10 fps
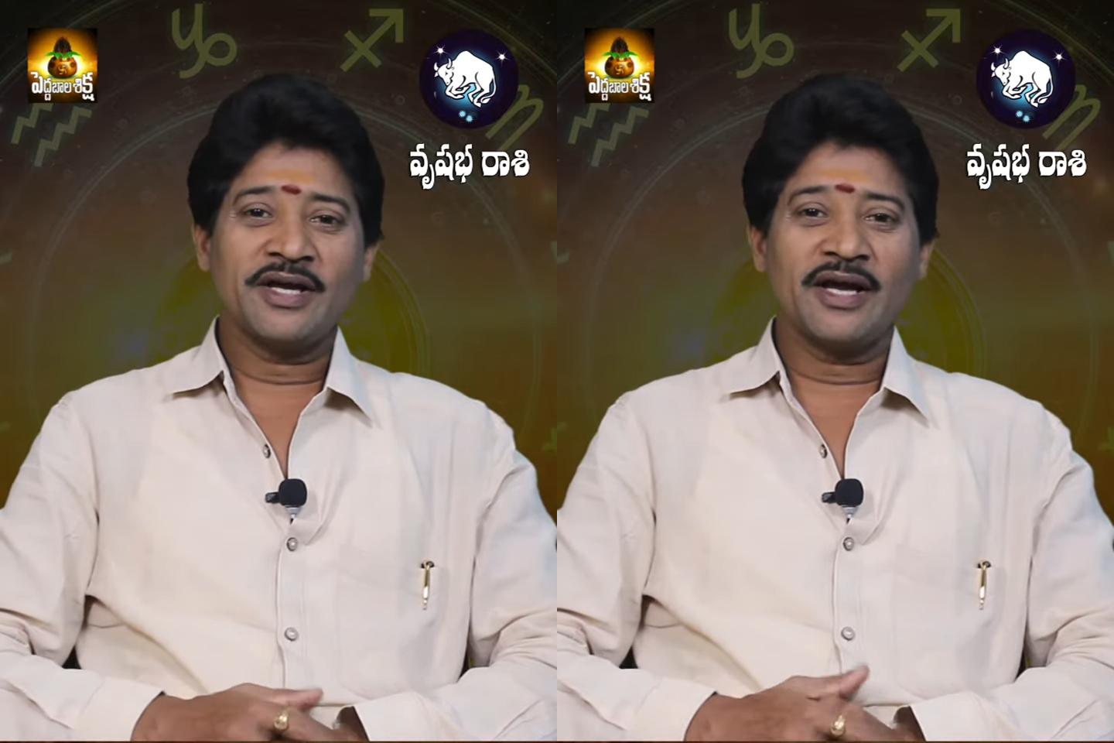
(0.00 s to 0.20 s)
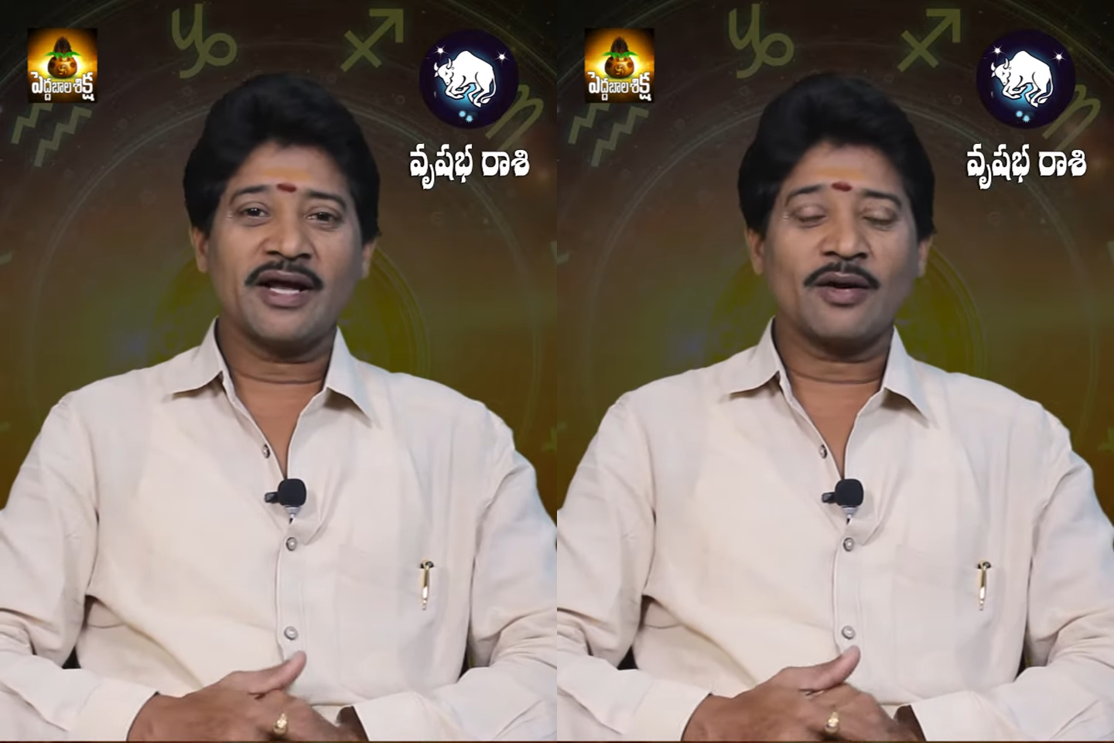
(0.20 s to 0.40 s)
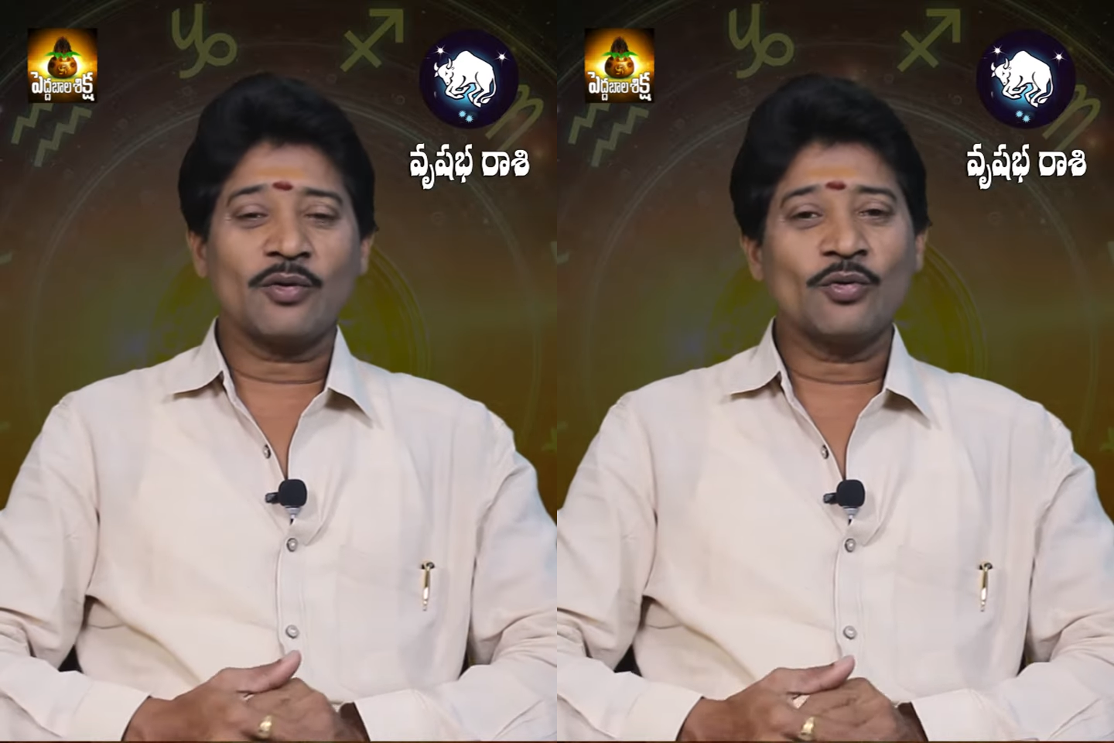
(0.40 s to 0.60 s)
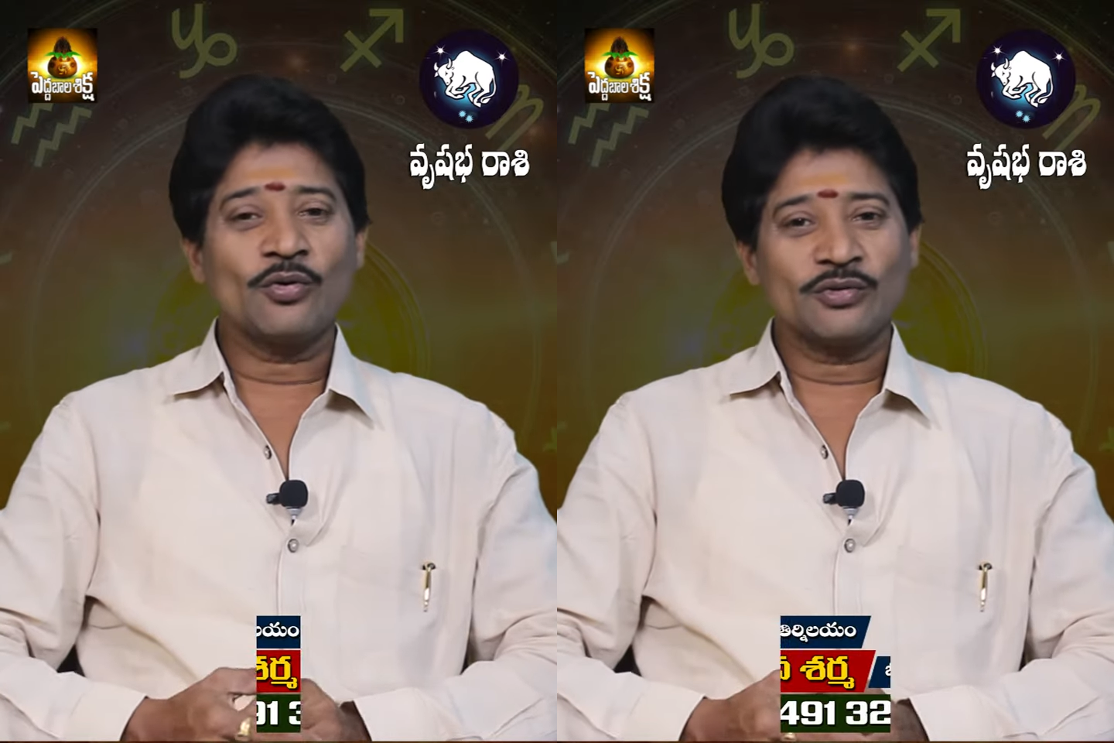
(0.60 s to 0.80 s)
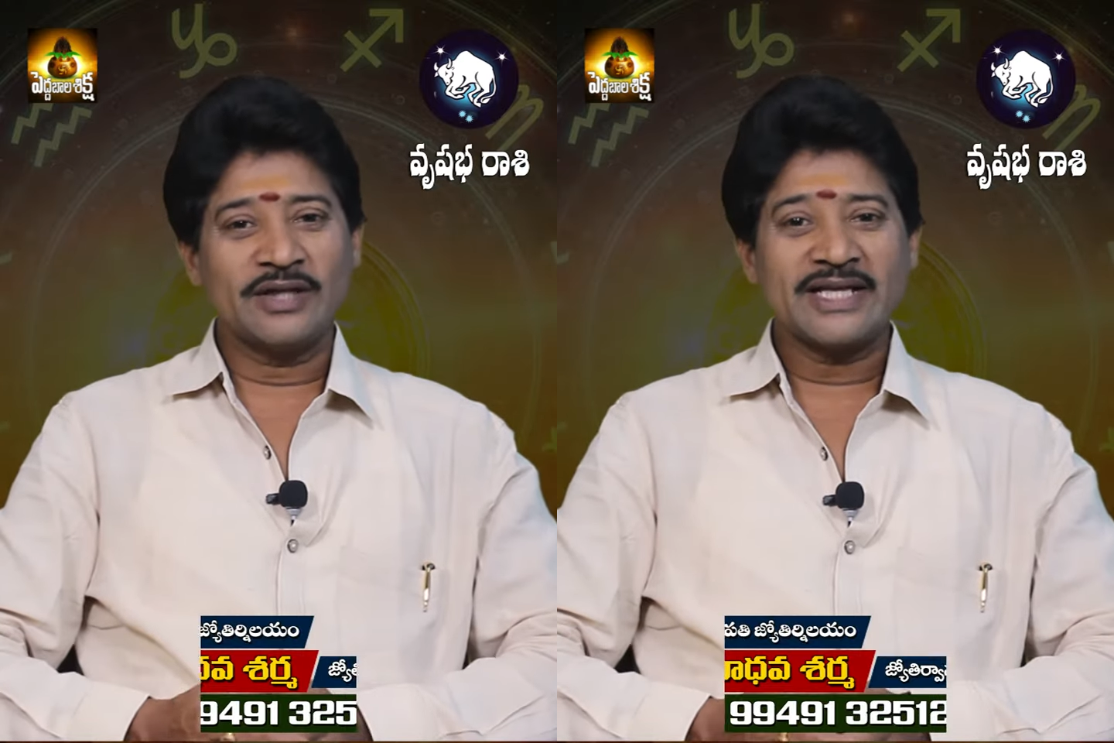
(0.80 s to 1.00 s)
ఏ
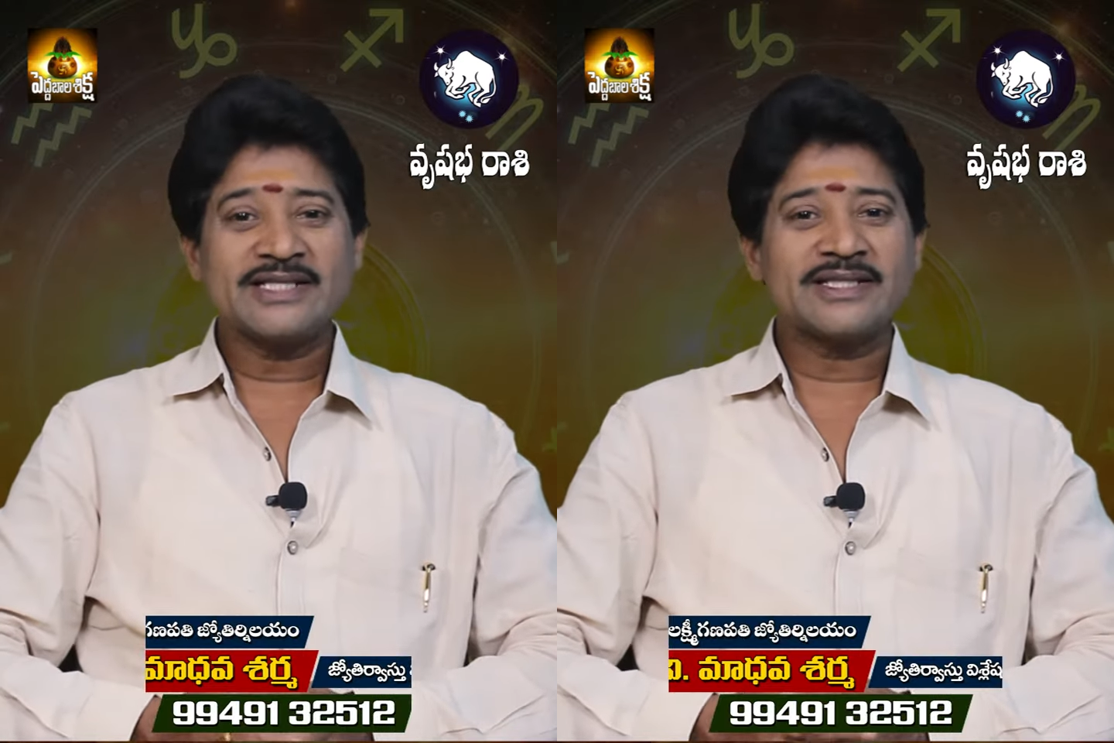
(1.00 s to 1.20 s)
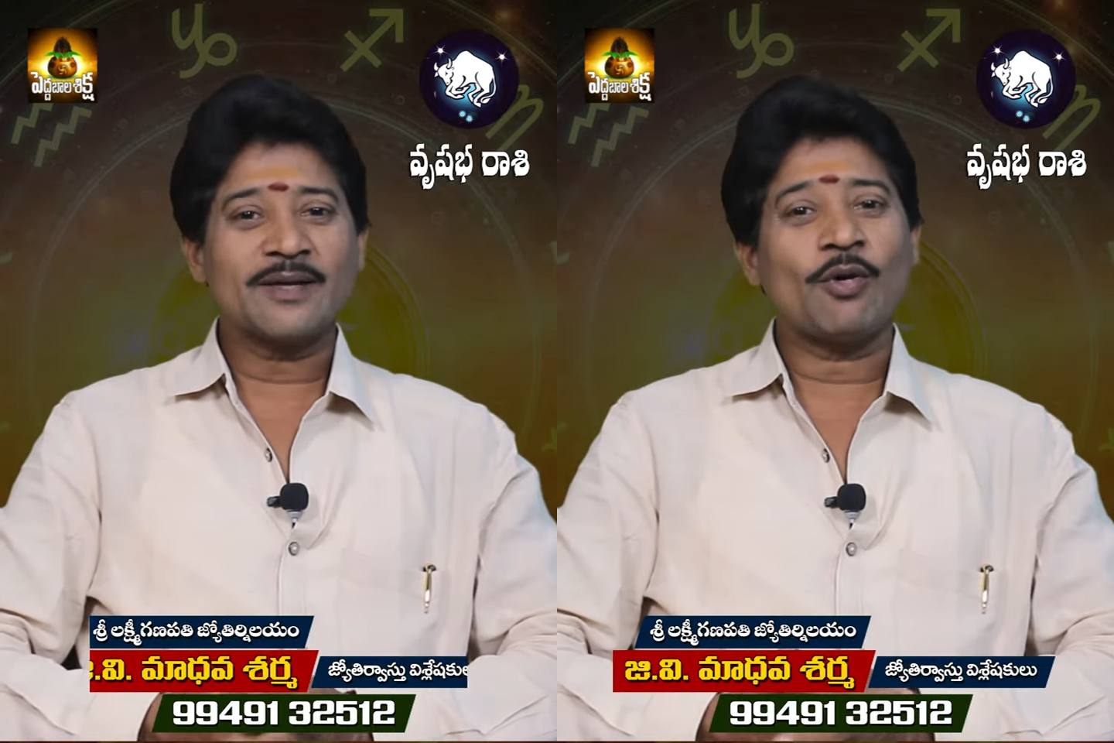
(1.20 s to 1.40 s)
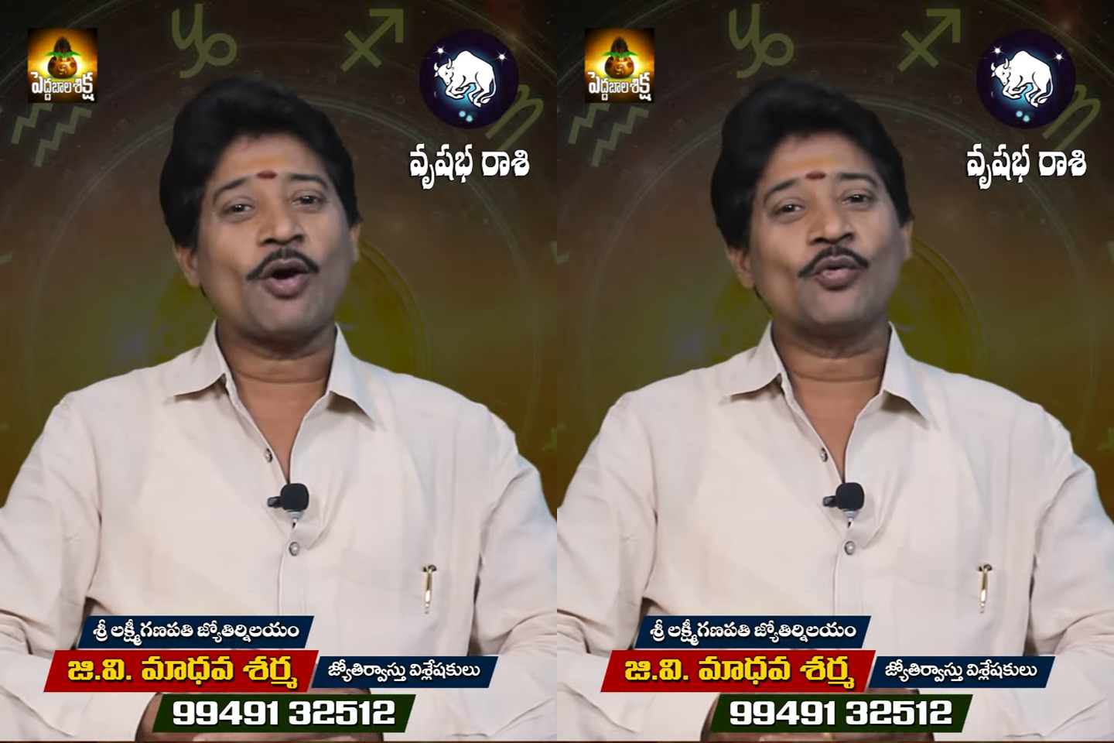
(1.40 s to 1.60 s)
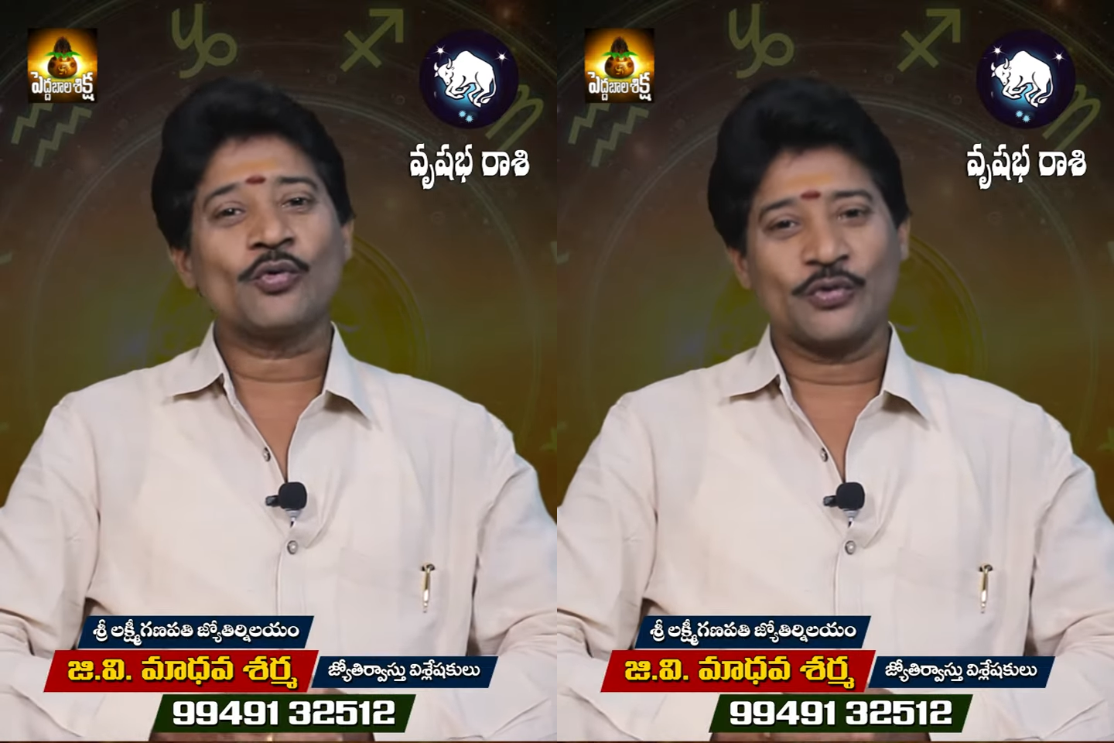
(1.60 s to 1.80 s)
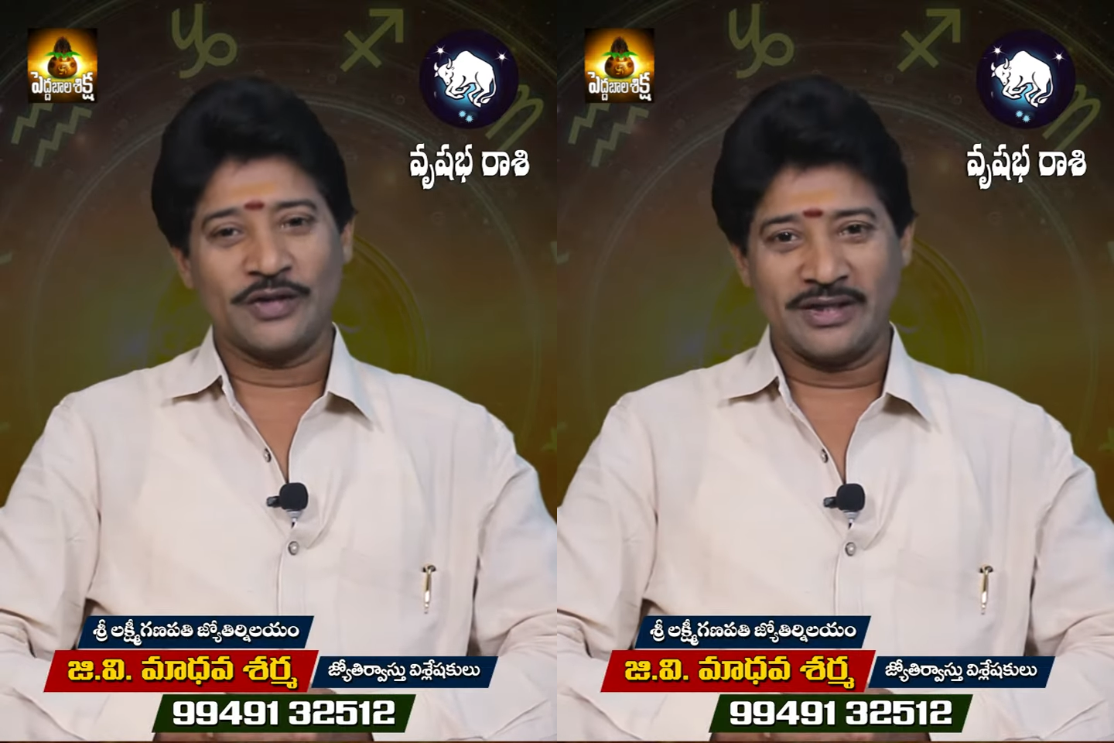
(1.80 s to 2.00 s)
రంగులు ధరిస్తే
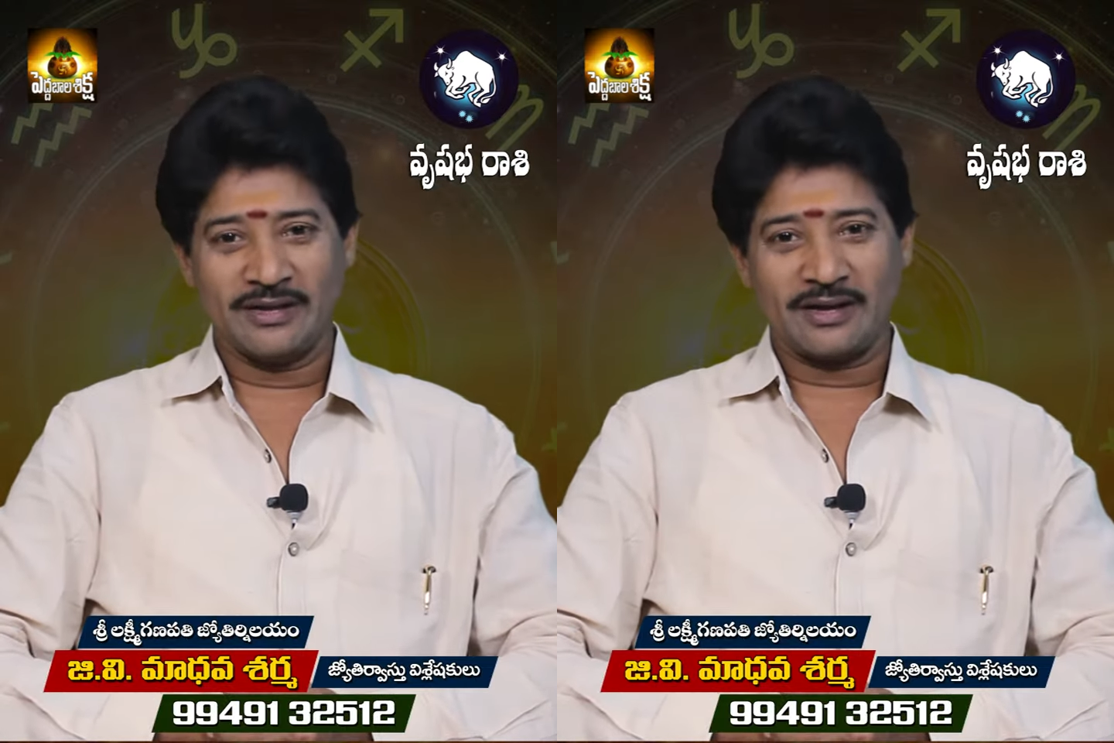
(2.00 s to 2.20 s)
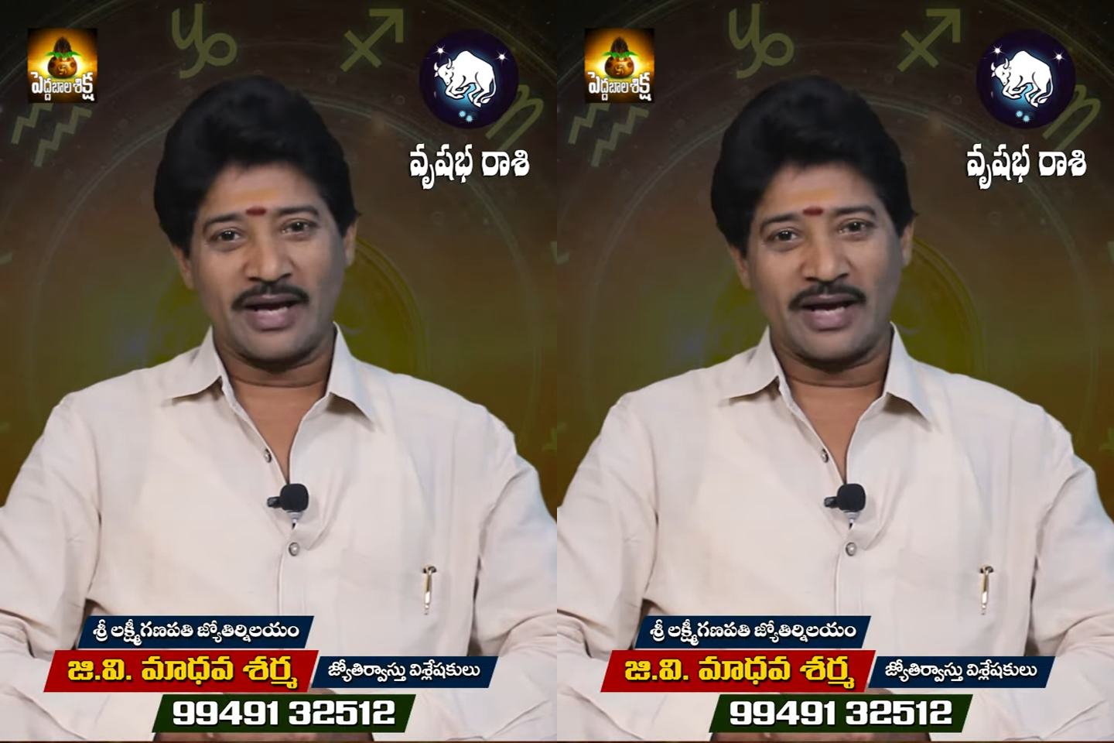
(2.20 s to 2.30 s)
బాగుంటుంది